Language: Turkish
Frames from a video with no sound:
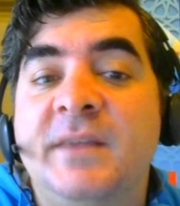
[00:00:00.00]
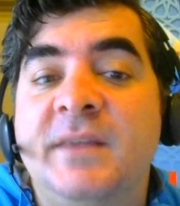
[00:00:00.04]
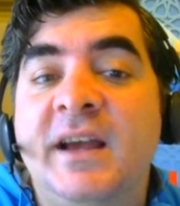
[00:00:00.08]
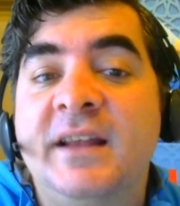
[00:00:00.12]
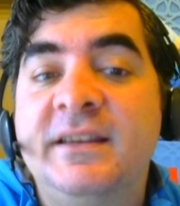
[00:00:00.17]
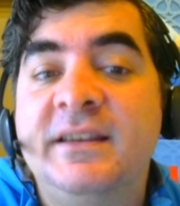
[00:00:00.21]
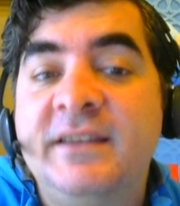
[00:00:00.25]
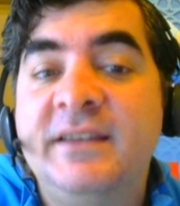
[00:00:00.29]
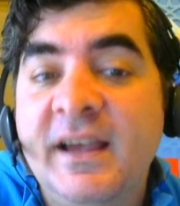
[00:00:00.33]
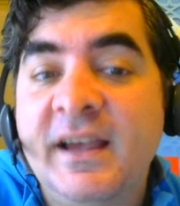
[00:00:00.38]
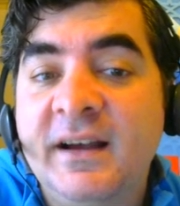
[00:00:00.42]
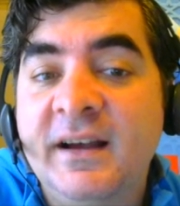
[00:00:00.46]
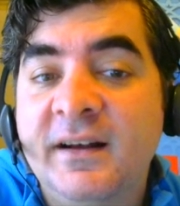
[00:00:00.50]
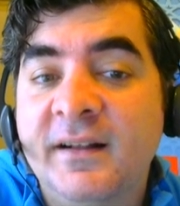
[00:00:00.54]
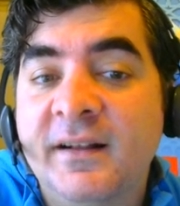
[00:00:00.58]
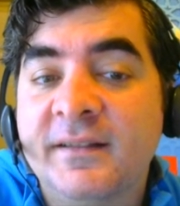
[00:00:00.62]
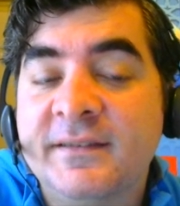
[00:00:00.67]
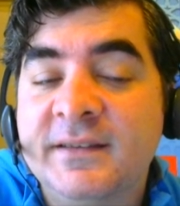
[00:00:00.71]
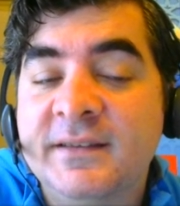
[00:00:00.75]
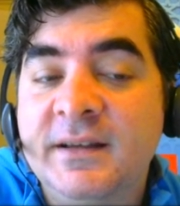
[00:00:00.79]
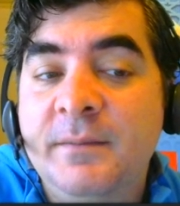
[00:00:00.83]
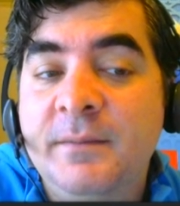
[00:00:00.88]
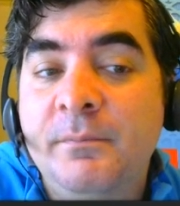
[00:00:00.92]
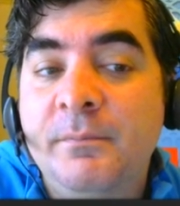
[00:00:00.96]
Yani
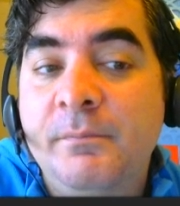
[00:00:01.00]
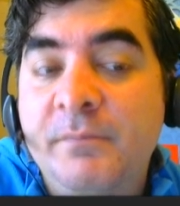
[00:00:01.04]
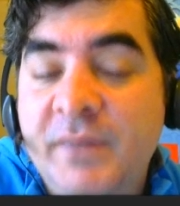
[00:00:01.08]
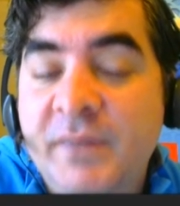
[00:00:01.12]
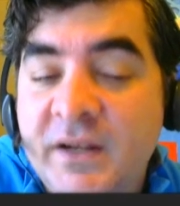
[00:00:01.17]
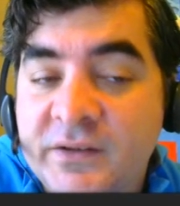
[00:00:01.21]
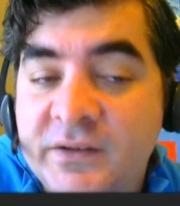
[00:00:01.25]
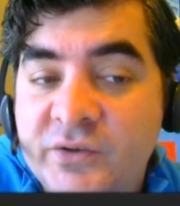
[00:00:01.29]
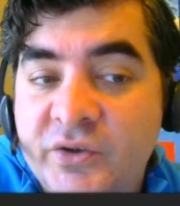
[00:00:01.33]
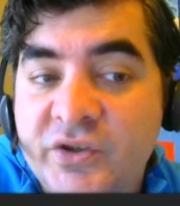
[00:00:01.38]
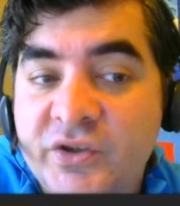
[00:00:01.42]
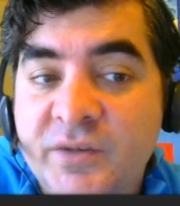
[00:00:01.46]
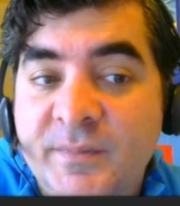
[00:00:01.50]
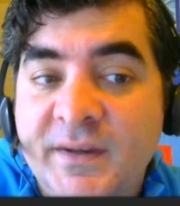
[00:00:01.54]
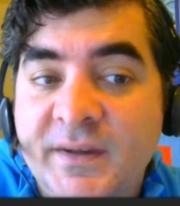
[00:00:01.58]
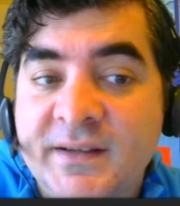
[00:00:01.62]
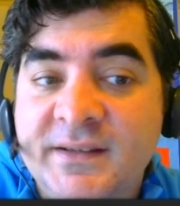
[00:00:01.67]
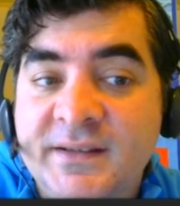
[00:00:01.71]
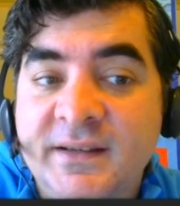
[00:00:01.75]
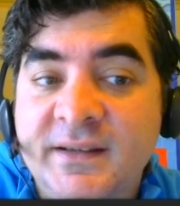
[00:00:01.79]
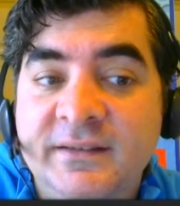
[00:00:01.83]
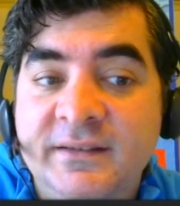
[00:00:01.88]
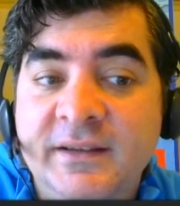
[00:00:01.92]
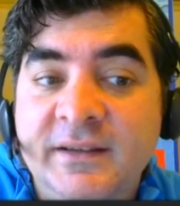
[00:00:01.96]
g6 biraz önce
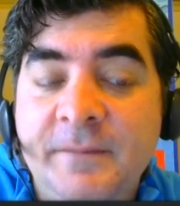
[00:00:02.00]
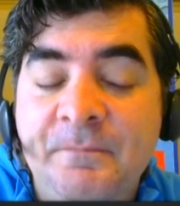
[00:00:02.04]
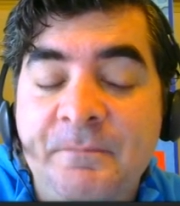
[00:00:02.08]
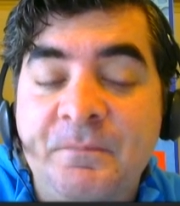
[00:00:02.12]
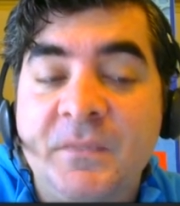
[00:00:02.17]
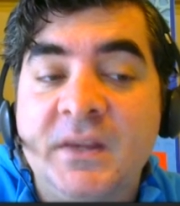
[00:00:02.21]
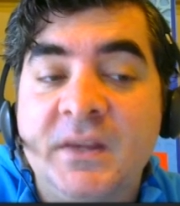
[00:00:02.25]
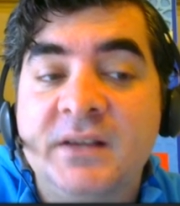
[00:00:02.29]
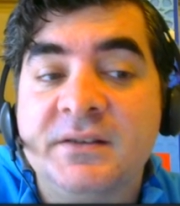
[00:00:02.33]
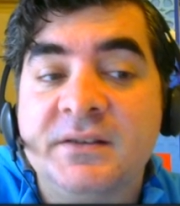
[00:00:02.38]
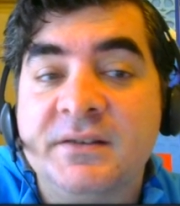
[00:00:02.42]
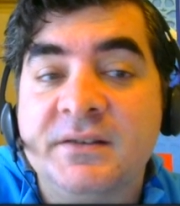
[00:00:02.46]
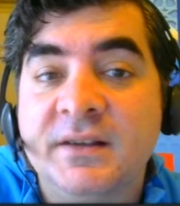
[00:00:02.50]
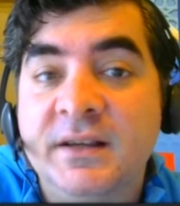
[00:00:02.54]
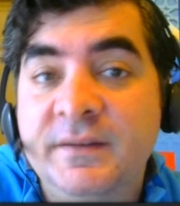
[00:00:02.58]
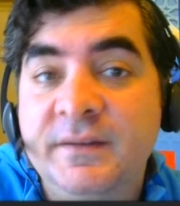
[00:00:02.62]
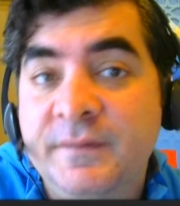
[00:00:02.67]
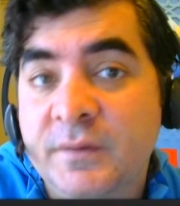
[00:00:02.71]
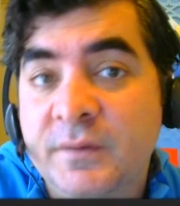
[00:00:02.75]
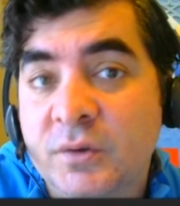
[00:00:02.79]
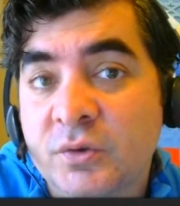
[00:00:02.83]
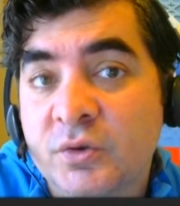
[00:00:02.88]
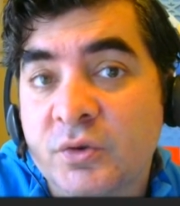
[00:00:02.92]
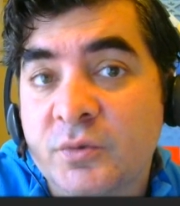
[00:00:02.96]
bahsettiğim
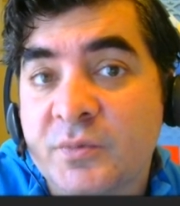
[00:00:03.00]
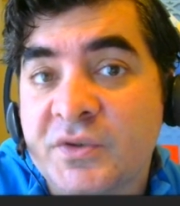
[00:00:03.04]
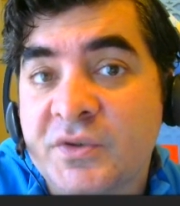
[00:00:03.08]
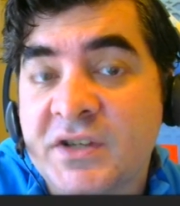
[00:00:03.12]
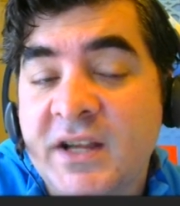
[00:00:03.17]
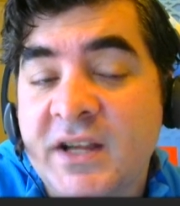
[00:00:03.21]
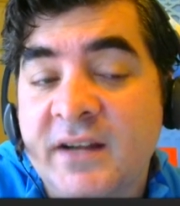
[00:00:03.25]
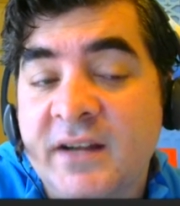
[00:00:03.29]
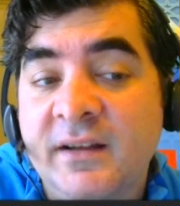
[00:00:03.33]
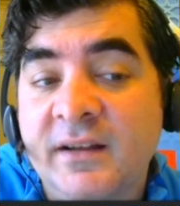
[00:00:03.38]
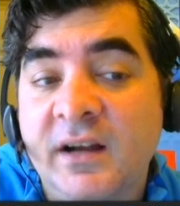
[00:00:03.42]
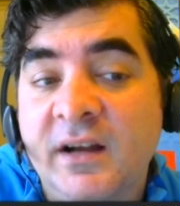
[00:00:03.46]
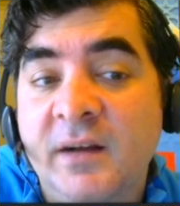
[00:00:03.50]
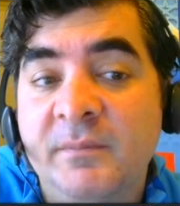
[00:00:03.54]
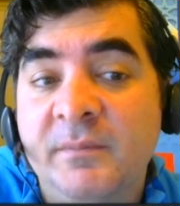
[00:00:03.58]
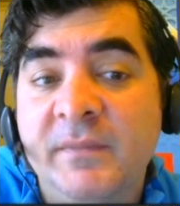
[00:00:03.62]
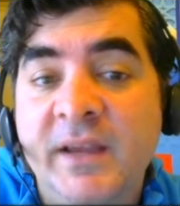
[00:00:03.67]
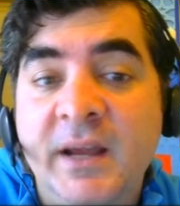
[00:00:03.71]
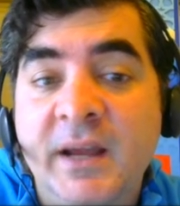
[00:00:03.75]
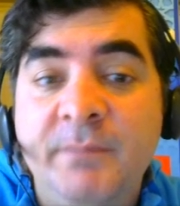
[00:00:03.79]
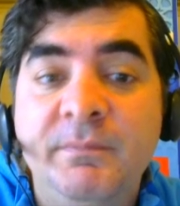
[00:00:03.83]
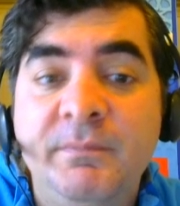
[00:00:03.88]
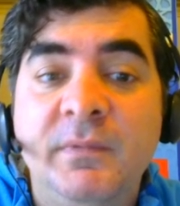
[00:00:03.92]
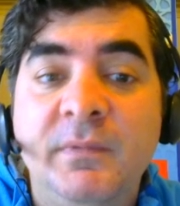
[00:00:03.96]
zayıf olduğumuz yerde
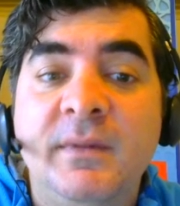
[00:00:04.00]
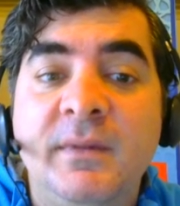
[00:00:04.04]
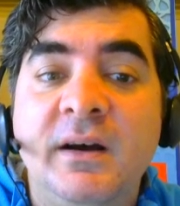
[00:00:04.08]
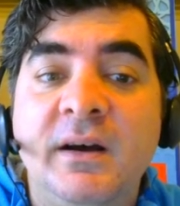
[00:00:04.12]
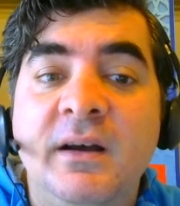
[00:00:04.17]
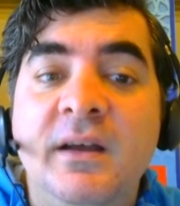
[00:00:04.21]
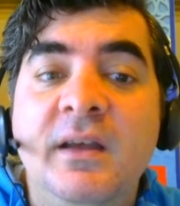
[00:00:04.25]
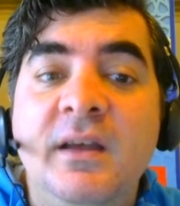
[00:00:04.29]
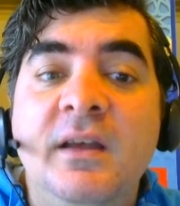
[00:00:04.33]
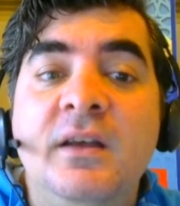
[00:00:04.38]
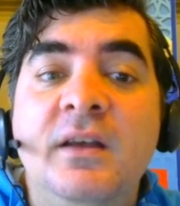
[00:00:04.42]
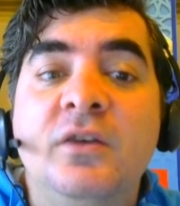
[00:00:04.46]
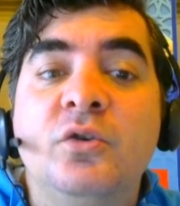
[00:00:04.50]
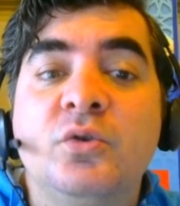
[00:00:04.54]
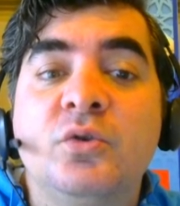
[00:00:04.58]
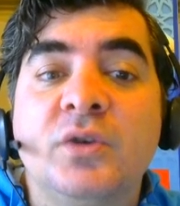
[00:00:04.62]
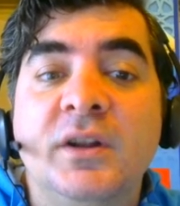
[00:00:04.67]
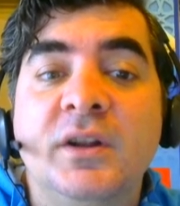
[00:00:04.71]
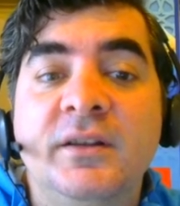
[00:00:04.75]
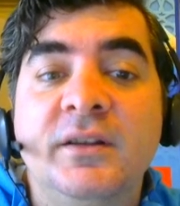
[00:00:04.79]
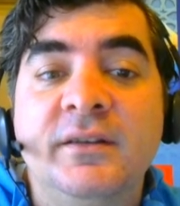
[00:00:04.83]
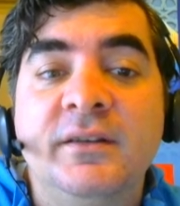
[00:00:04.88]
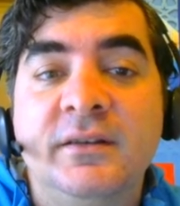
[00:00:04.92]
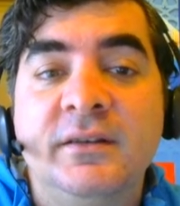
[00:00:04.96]
hamle yapmama
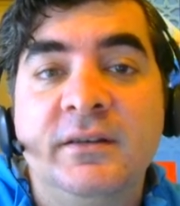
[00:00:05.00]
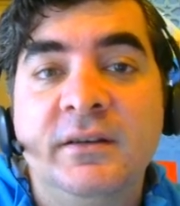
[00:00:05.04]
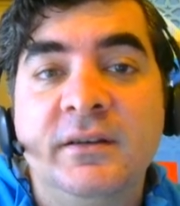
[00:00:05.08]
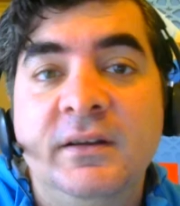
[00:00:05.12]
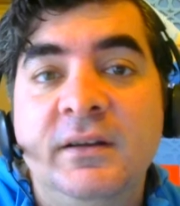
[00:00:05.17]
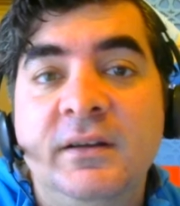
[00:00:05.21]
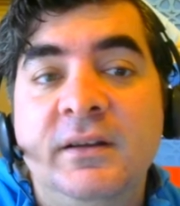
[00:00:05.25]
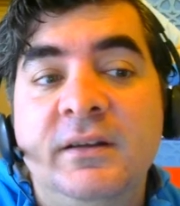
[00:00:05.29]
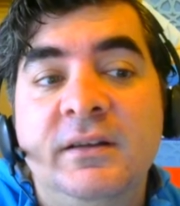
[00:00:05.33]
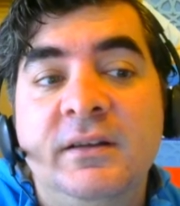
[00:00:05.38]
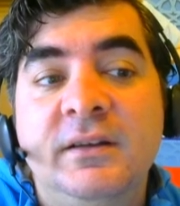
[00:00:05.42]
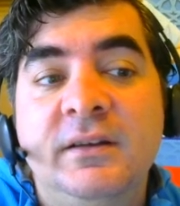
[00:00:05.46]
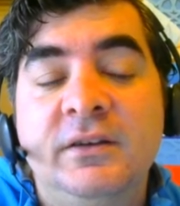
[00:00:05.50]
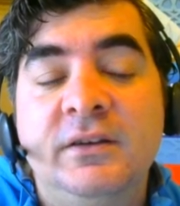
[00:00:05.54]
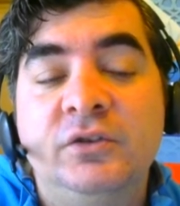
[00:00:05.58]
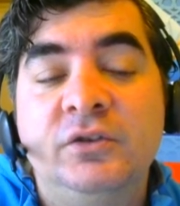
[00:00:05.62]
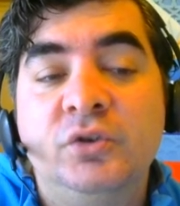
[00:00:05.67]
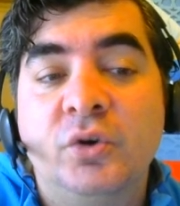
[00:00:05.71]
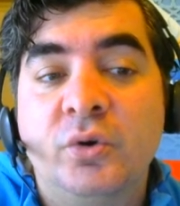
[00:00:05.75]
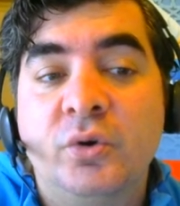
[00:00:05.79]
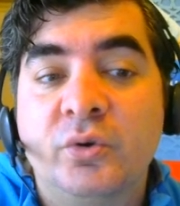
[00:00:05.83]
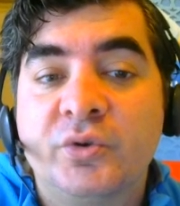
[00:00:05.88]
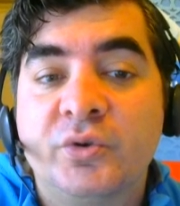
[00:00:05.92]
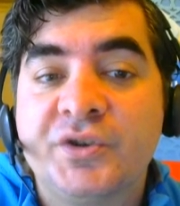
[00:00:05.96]
kuralını e,
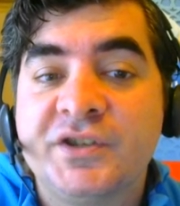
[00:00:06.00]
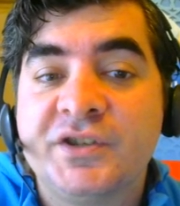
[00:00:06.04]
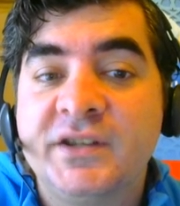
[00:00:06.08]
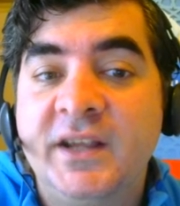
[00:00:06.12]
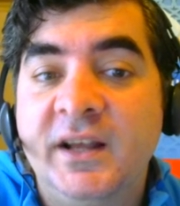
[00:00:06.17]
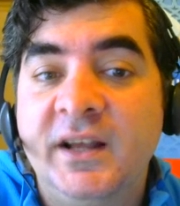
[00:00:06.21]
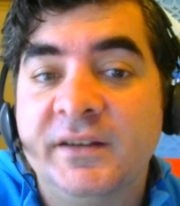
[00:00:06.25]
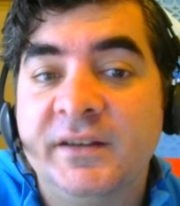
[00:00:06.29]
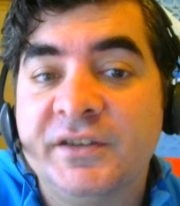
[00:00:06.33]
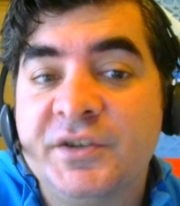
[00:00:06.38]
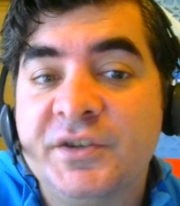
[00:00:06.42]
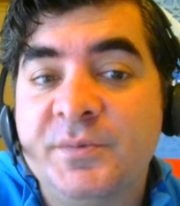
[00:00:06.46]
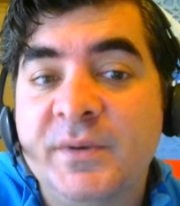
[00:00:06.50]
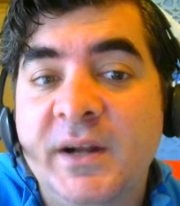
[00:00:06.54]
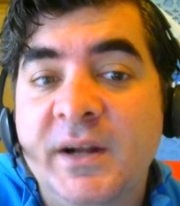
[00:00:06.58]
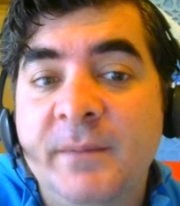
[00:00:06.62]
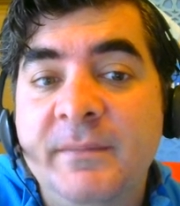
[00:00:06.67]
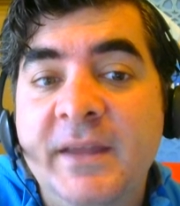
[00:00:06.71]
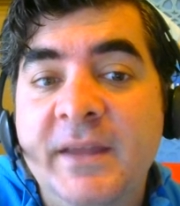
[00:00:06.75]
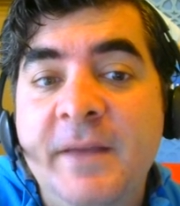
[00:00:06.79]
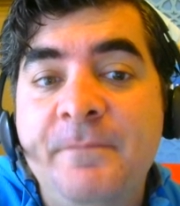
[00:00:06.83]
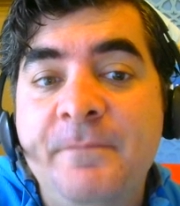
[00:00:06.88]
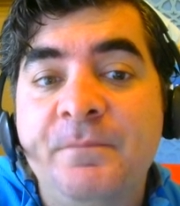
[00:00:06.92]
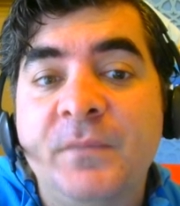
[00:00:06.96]
doğrultusunda yanlış bir
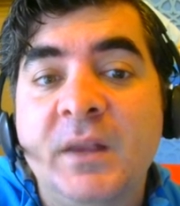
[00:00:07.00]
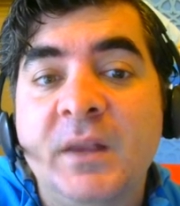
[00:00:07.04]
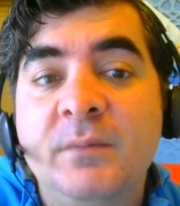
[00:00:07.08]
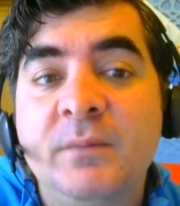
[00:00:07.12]
hamle.